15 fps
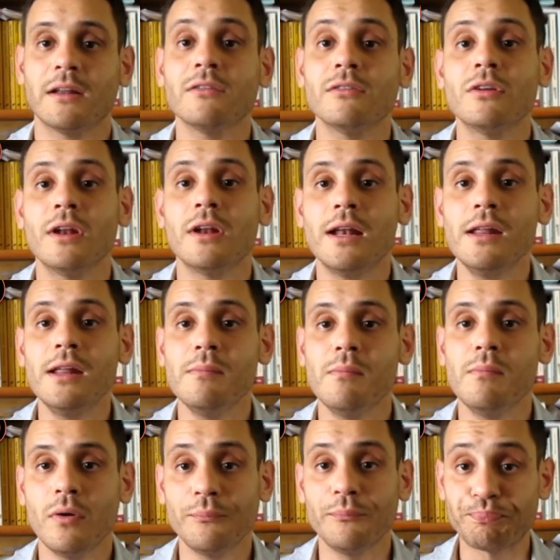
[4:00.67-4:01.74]
que el
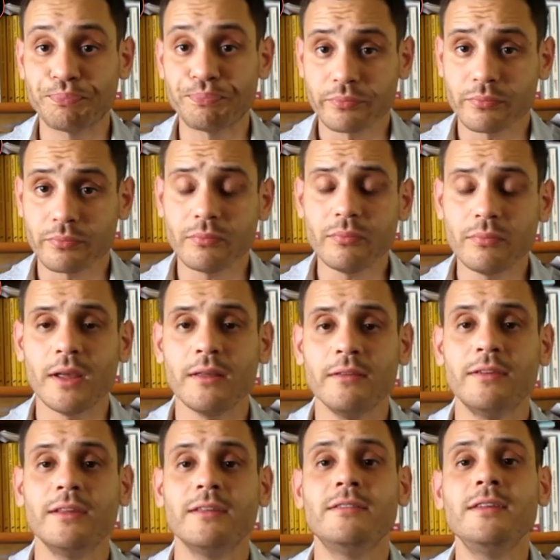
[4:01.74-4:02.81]
racionalismo
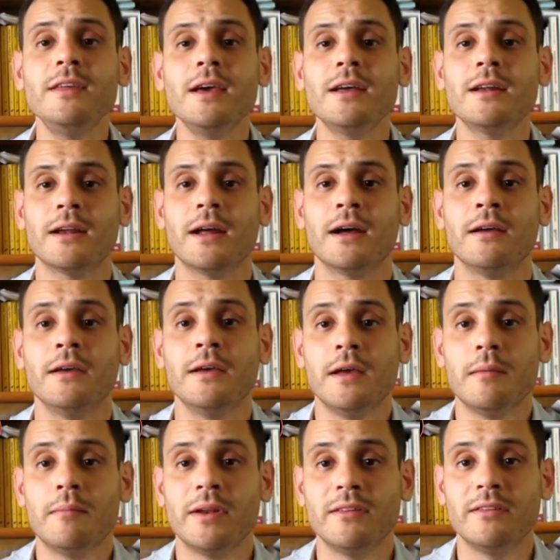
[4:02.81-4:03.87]
se cierra
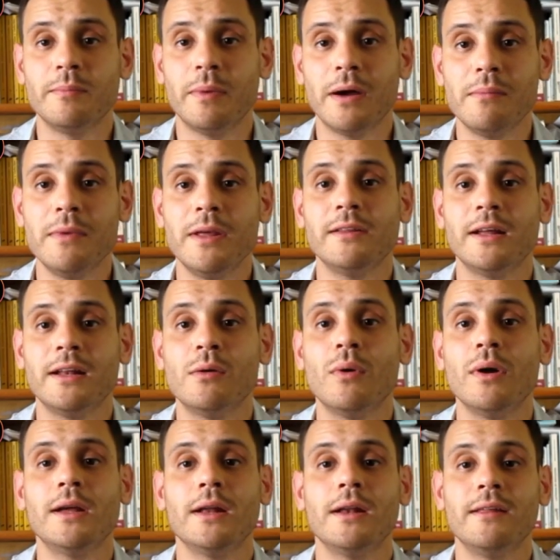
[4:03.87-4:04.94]
principalmente, al
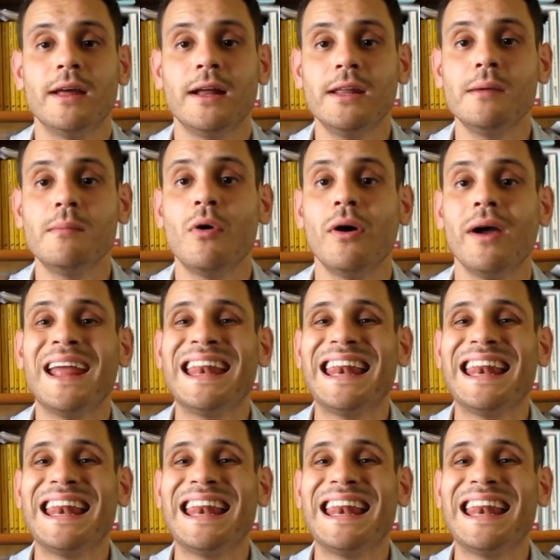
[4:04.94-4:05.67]
igual que el idealismo,